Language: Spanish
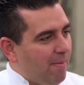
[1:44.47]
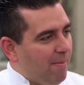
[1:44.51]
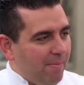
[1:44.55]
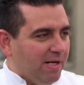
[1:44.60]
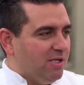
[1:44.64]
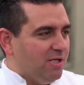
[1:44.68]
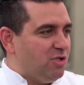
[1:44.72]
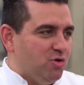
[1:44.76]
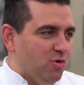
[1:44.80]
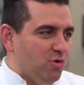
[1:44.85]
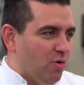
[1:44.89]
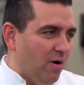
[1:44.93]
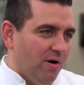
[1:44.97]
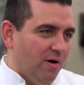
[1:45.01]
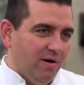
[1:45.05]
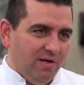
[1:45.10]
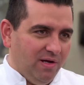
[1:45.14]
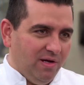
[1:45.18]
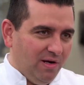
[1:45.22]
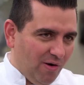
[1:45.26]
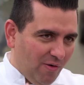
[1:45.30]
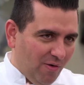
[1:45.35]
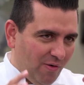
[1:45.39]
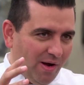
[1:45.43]
no estoy
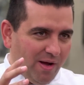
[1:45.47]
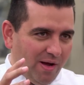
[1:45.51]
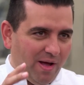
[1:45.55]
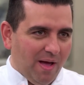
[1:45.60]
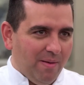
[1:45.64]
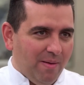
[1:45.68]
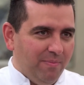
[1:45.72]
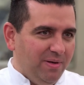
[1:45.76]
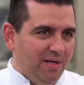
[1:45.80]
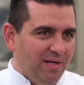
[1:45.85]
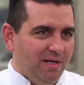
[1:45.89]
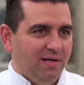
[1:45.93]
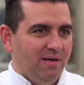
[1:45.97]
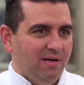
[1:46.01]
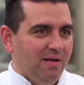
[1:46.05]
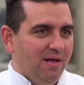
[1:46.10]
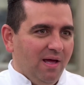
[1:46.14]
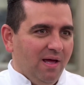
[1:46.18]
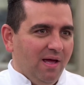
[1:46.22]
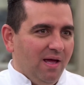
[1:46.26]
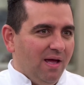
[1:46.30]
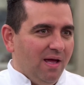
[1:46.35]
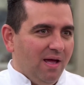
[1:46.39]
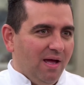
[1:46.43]
seguro. Quiero saber
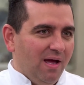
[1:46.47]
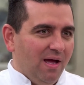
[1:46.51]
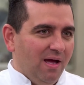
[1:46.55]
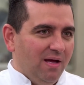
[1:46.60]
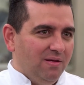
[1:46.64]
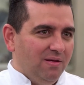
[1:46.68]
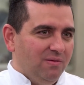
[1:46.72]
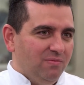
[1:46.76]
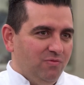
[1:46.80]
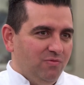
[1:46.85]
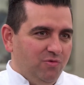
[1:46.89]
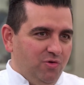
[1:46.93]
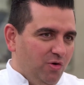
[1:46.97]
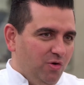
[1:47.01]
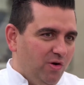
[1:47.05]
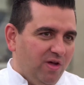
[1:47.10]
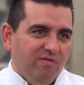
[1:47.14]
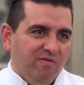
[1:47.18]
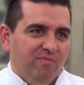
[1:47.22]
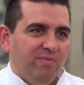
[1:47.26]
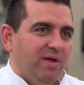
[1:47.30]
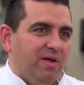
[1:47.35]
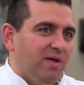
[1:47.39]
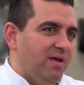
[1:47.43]
si.
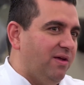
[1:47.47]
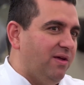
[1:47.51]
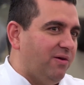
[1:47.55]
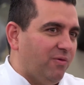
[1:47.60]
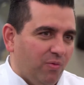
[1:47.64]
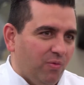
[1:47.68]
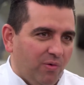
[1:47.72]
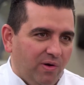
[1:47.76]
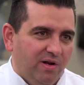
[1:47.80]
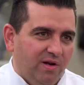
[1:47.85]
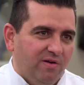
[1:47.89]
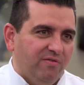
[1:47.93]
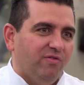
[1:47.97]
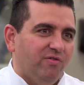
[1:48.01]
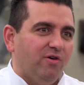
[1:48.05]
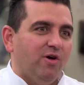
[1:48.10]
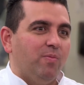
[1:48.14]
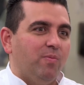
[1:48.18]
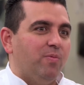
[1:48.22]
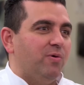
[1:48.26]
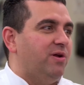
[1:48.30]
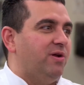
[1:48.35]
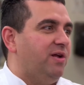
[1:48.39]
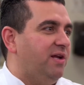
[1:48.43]
saber si me da la
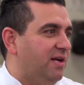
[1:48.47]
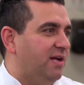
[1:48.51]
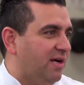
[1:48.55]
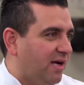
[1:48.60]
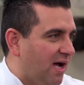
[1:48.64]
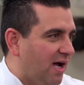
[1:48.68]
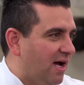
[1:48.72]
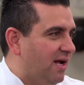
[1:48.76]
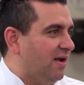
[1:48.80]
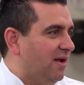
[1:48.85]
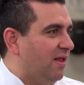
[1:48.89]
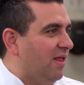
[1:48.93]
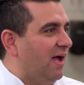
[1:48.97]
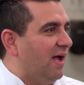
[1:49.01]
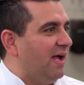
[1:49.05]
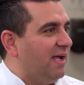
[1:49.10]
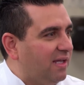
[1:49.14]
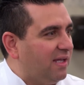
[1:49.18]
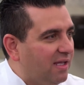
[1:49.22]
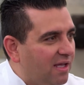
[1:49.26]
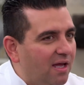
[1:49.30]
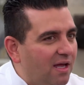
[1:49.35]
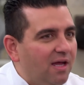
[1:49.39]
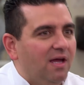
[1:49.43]
libertad creativa para
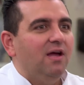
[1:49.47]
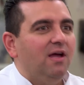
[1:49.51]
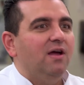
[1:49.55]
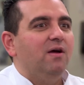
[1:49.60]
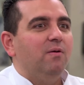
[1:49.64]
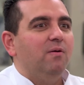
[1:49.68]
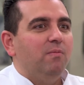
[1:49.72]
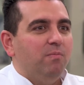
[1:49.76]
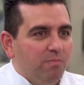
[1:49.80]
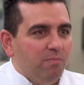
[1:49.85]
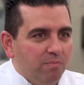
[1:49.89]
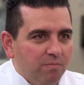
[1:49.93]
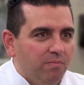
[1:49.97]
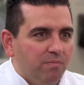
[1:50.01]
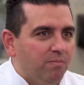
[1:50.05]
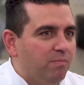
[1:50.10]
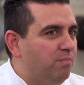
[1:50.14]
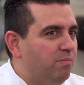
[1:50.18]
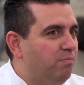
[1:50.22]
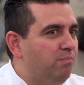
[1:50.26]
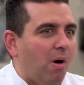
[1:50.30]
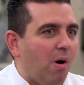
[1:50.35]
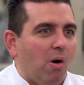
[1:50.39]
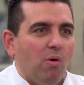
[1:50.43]
pensar
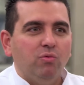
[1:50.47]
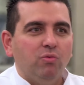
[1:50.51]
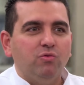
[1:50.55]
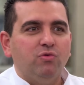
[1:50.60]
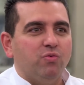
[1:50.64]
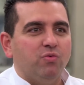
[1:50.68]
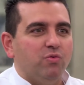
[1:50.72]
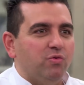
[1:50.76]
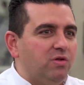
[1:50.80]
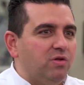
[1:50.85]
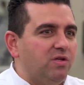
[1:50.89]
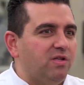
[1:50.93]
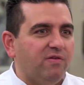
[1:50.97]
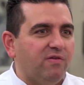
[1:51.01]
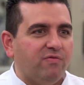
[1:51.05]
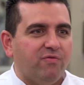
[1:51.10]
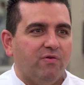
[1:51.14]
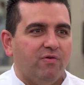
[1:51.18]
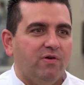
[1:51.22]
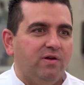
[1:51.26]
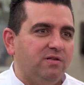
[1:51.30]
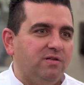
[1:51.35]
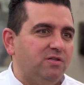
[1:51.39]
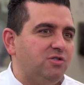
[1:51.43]
en las distintas
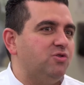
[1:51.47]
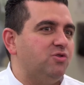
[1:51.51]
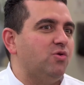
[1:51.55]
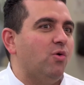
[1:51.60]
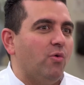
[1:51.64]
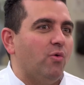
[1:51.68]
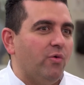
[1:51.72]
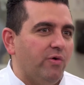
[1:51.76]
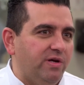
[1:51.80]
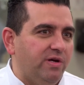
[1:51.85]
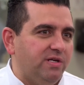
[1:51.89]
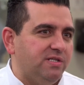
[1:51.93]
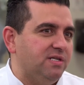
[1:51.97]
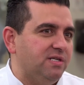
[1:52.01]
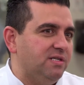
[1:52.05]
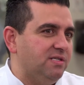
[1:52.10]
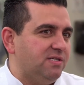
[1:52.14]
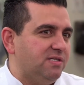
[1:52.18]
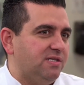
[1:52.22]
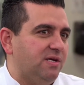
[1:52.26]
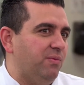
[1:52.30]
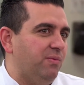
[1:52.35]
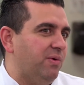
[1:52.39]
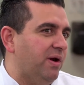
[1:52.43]
historias y ver qué
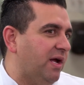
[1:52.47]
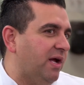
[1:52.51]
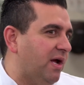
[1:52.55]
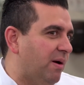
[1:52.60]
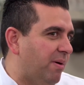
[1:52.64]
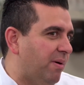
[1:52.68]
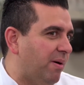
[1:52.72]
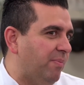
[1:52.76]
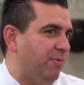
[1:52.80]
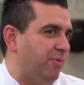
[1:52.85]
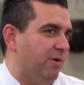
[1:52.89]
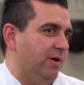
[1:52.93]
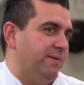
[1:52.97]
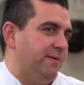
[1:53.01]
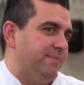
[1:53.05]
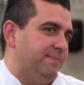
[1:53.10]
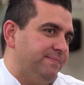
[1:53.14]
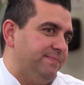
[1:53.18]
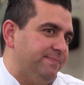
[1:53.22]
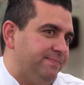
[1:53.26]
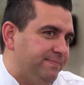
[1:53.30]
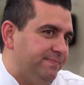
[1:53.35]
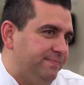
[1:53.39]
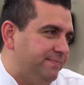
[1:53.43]
hago al final de
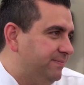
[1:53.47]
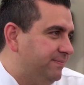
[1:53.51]
todo.